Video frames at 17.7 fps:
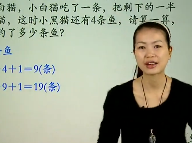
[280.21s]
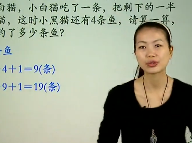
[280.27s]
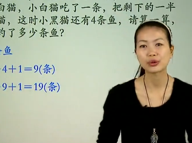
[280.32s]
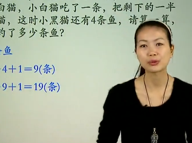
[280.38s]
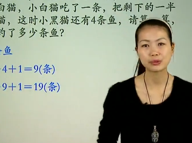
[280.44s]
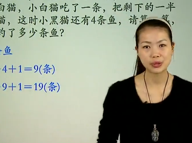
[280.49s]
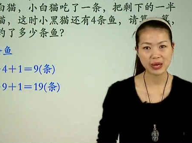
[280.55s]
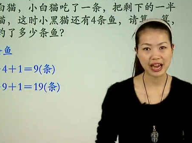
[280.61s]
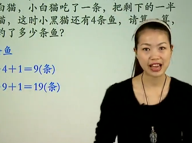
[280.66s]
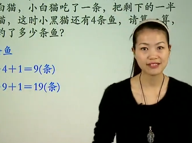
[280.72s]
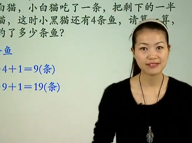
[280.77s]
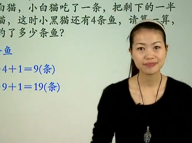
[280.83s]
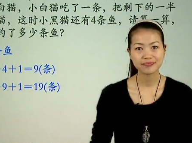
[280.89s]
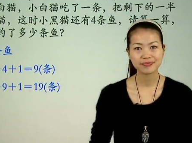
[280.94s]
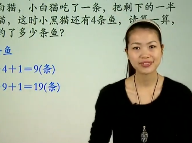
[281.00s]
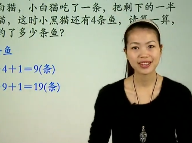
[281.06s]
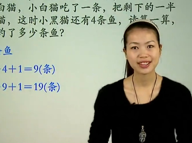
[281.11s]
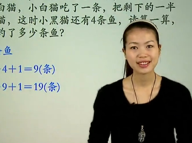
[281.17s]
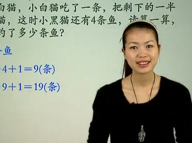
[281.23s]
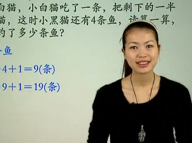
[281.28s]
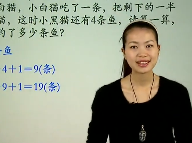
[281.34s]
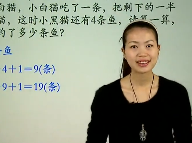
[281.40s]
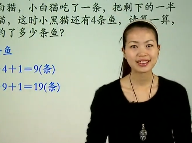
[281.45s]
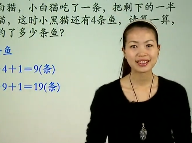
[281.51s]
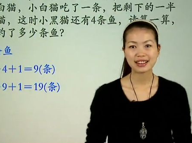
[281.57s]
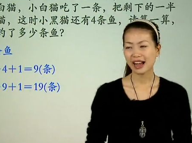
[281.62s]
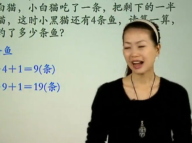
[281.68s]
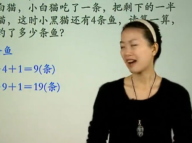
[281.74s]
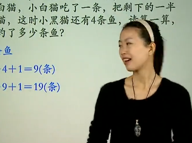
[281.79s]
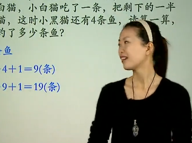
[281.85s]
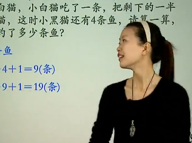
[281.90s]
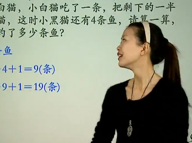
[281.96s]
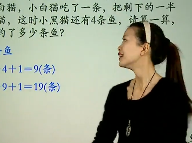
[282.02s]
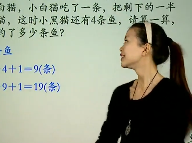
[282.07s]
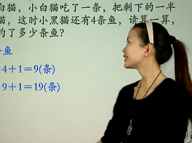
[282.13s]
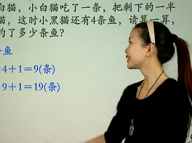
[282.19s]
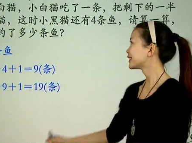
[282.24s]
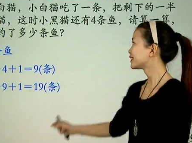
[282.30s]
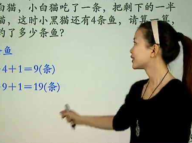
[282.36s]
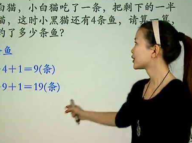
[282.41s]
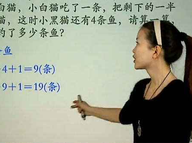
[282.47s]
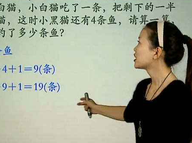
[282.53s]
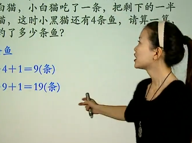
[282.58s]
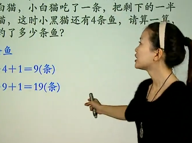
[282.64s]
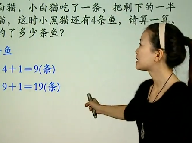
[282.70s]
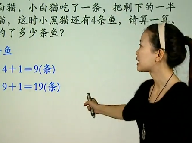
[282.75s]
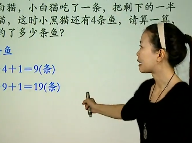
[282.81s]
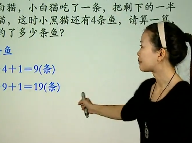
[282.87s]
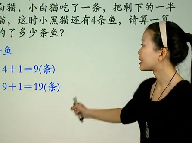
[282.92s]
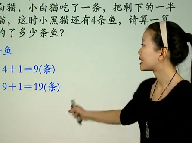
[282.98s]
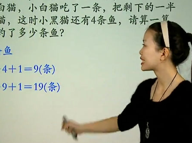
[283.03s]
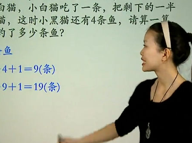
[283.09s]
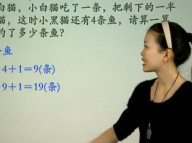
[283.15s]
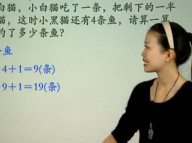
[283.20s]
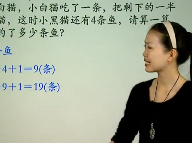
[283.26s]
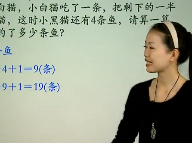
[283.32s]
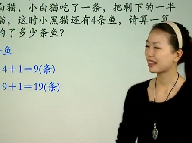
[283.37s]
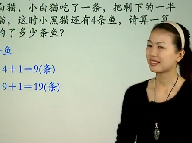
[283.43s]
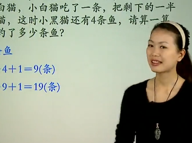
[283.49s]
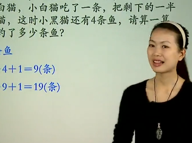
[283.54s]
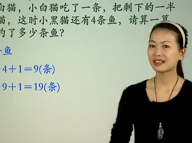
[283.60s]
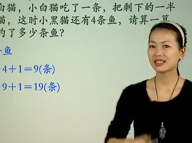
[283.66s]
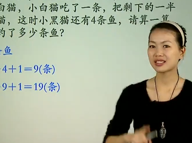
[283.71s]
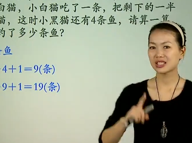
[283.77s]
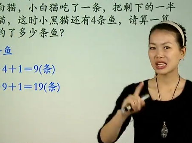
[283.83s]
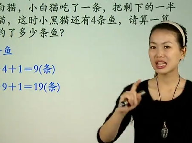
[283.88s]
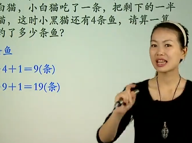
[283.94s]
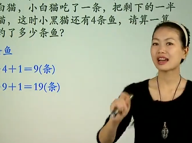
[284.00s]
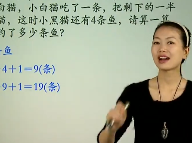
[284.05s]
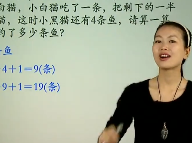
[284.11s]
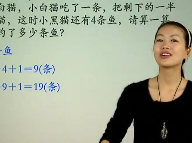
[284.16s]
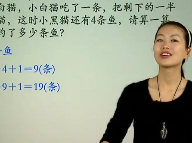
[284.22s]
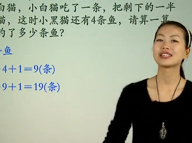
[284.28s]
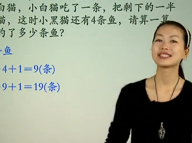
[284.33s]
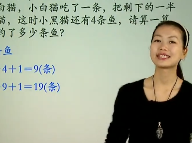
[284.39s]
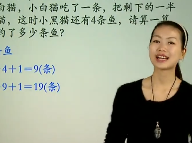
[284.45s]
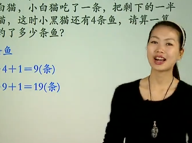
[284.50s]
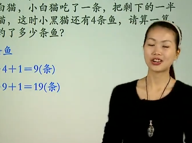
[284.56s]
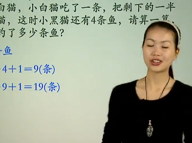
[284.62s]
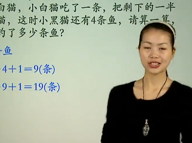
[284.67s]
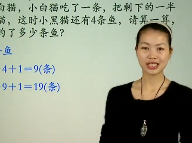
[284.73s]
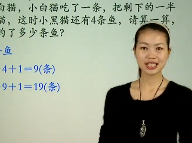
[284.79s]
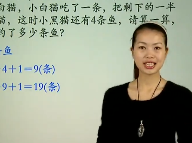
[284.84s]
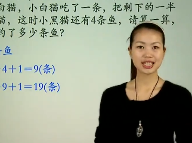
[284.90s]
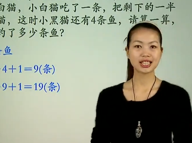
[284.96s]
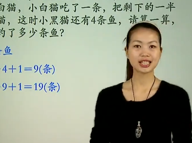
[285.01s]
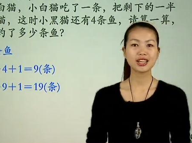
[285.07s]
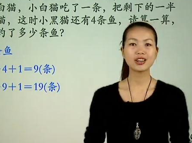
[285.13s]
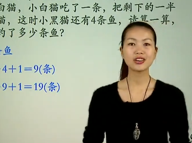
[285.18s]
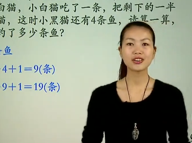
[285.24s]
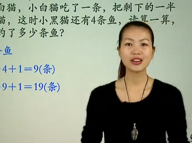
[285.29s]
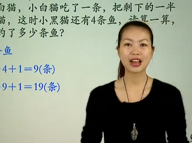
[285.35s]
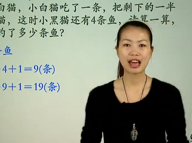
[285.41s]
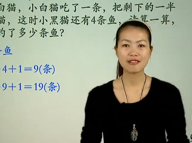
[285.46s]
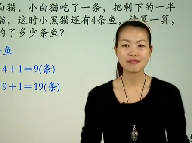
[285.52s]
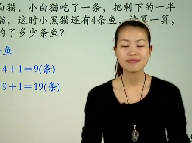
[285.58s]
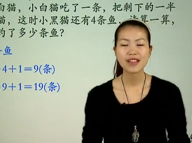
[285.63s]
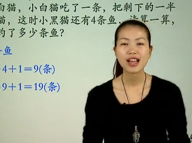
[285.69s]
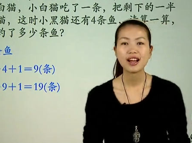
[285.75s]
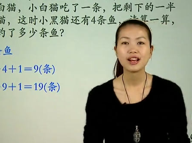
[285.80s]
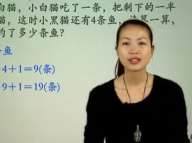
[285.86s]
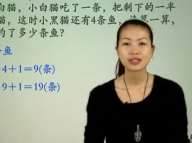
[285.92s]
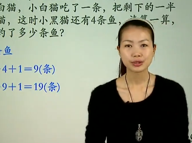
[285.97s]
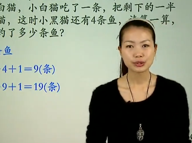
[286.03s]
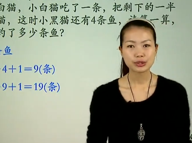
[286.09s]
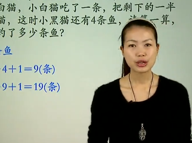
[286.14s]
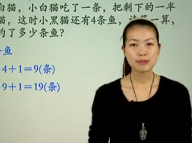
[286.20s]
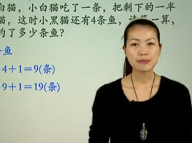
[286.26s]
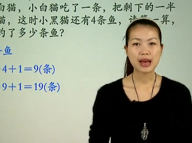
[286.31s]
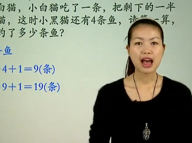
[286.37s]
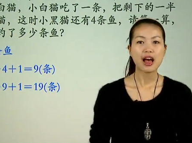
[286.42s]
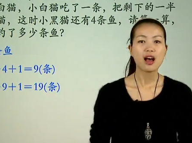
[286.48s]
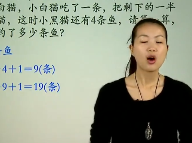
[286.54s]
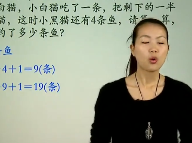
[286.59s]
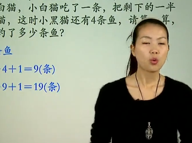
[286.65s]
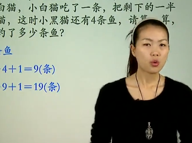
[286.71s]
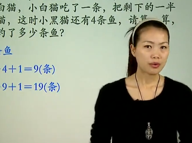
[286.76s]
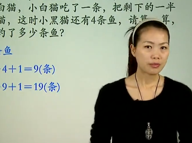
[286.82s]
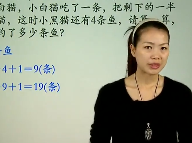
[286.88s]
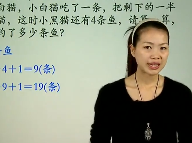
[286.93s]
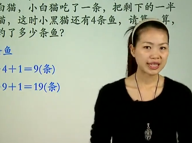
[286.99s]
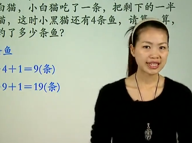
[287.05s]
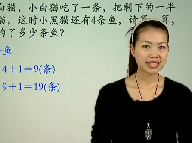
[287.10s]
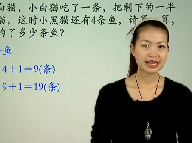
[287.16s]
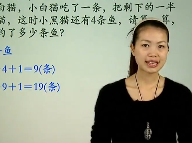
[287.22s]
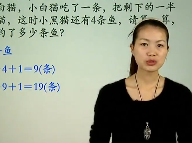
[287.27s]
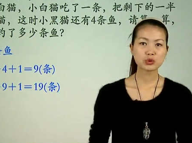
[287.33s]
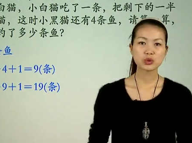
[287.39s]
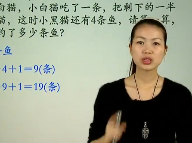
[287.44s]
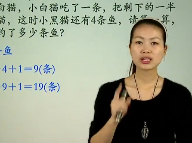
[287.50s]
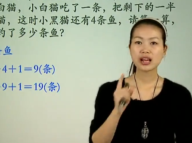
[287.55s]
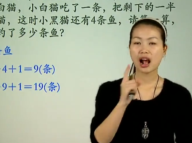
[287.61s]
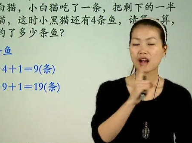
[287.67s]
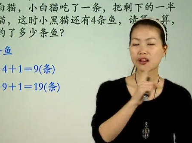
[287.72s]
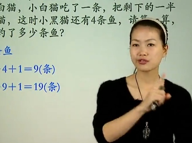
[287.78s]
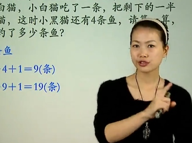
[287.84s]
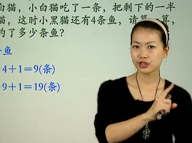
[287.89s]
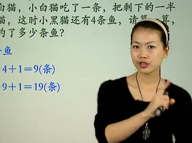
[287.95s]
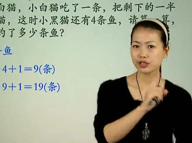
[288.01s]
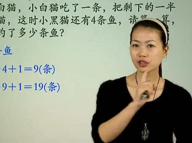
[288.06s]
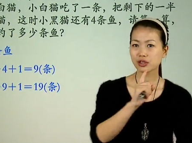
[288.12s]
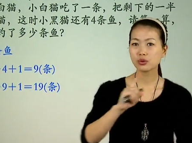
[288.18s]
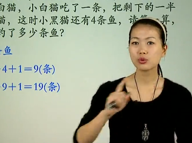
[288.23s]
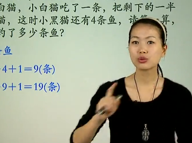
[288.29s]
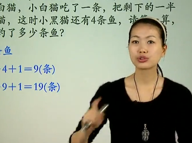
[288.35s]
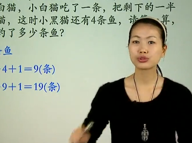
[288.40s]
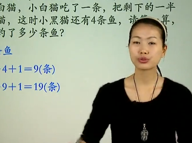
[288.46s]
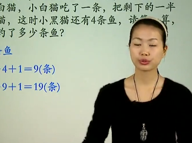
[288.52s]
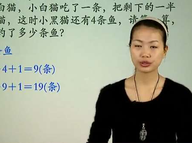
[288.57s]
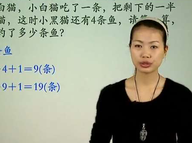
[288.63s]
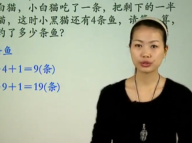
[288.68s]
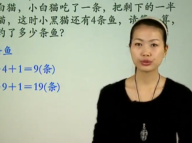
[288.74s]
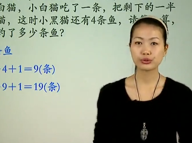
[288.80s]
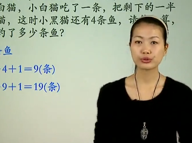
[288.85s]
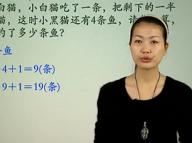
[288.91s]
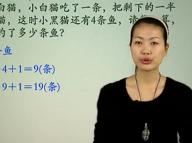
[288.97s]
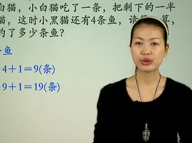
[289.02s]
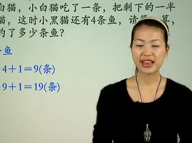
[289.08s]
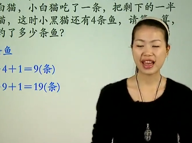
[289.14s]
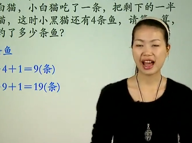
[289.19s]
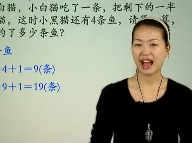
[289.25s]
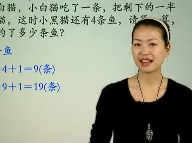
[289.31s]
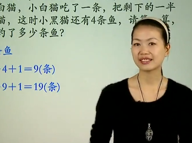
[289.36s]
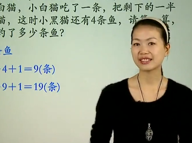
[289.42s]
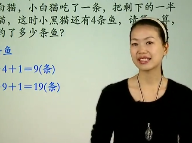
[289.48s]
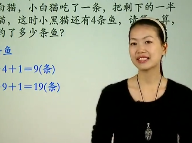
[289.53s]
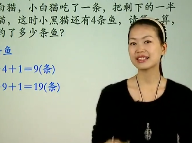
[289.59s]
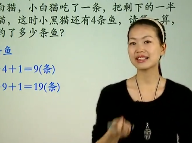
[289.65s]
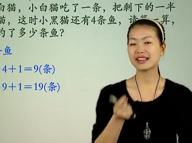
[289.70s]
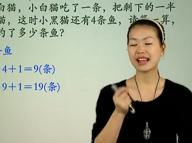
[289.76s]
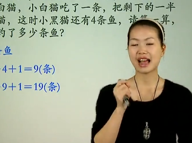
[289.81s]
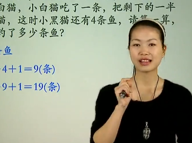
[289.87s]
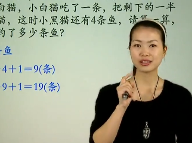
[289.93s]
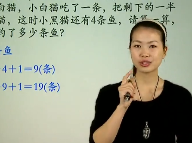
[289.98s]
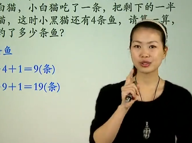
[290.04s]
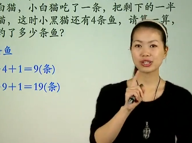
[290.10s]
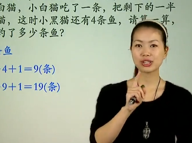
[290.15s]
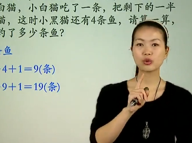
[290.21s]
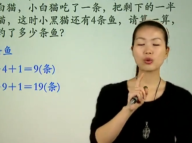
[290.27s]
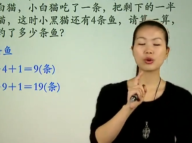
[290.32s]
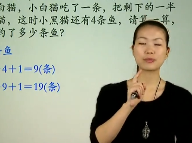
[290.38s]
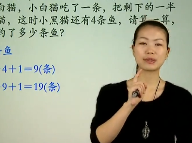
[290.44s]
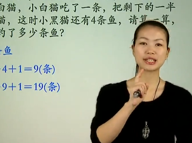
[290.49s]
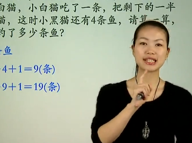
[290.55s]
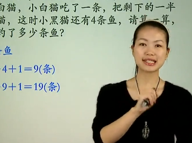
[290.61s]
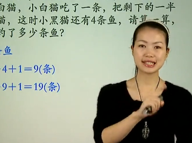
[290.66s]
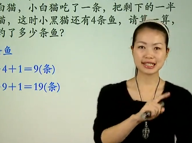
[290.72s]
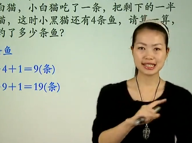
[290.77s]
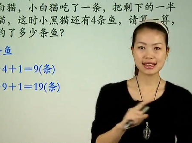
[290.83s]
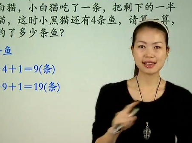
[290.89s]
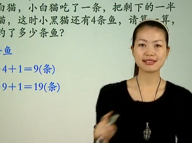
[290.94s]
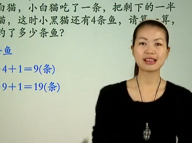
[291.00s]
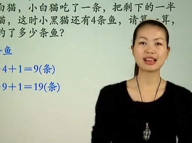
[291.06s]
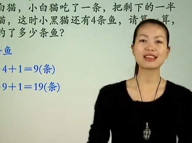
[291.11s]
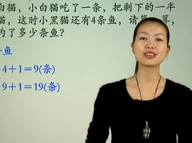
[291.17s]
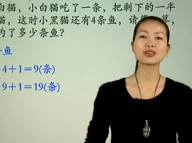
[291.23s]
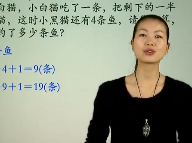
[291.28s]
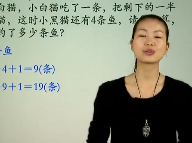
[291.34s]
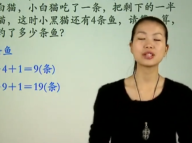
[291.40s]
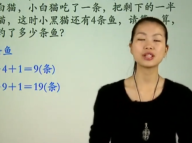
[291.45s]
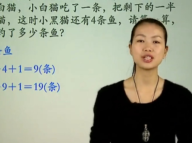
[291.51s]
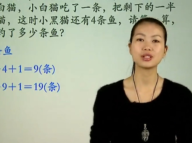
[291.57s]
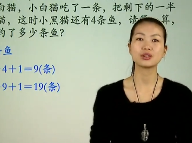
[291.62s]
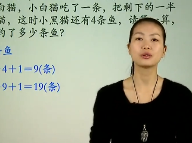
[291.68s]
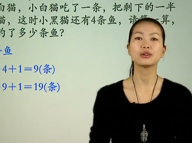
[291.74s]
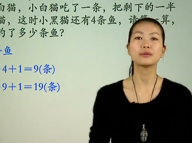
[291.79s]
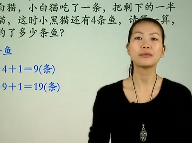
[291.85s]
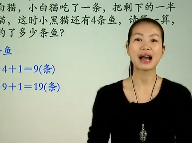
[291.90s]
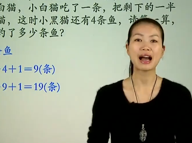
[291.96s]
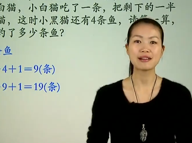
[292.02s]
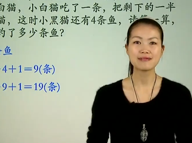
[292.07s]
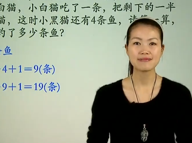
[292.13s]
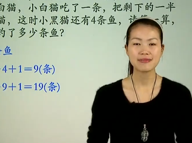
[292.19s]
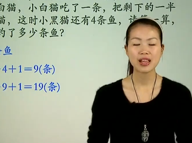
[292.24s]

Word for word: 对不对？好，这就是咱们今天的最后一道例题六了。同学们，我们今天学的生活中的数学呀，其实呀就是我们的简单应用题，对吧？